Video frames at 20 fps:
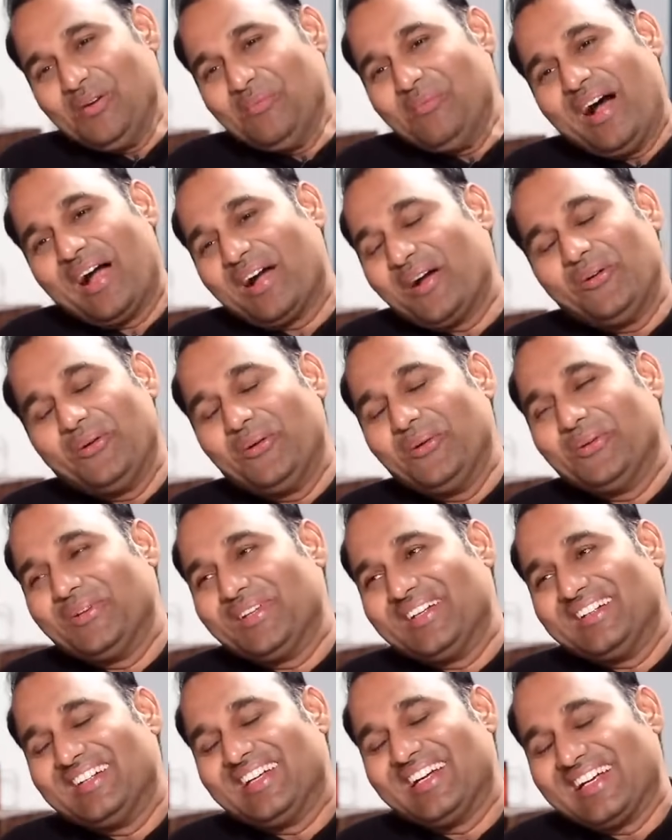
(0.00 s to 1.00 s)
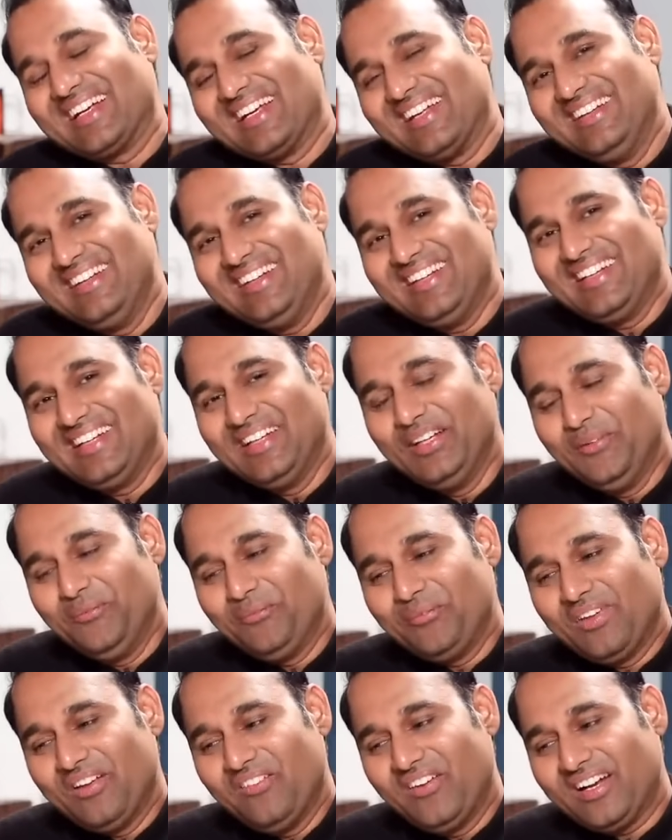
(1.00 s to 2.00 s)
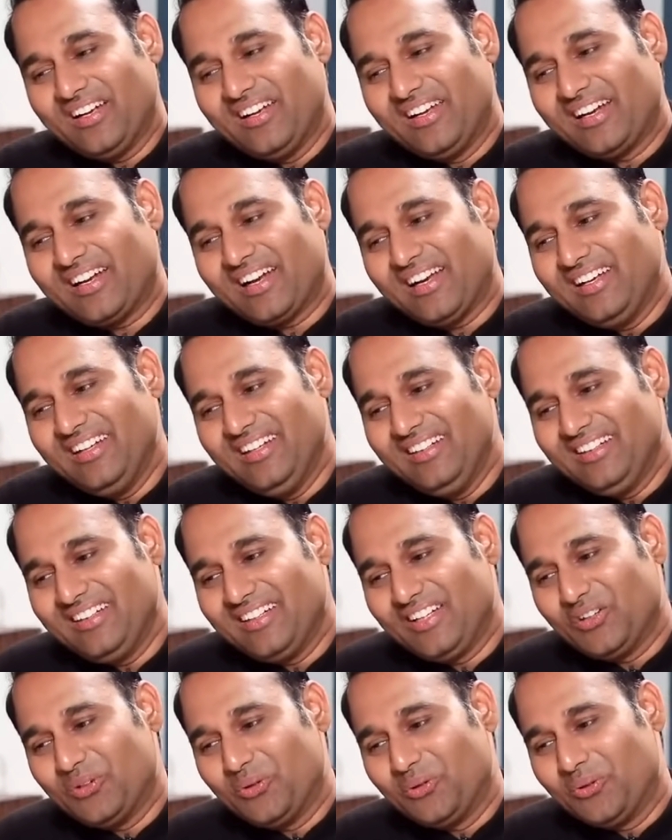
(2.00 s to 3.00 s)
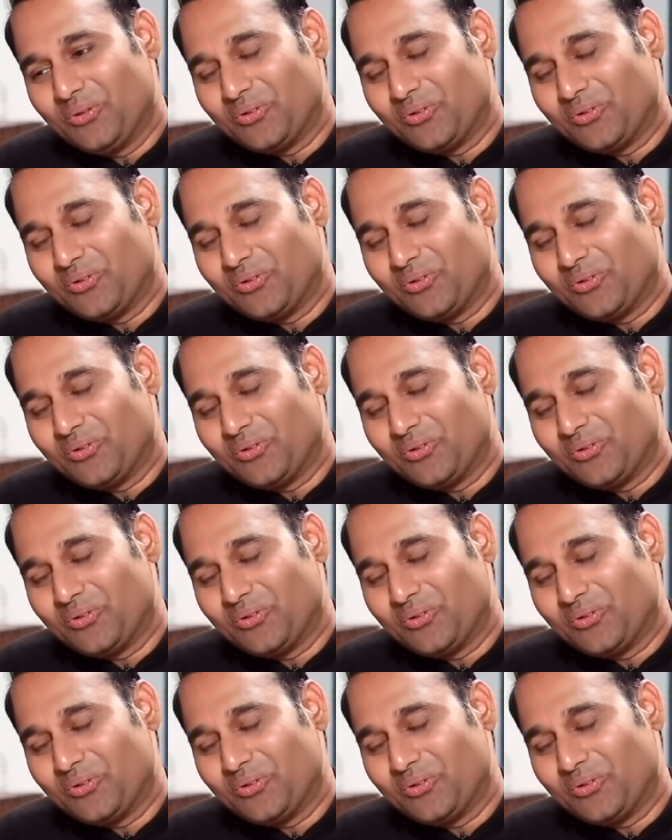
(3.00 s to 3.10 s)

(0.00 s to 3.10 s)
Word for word: బాగా వండుకు తింటాను కానీ వాటిని కటింగ్ నేను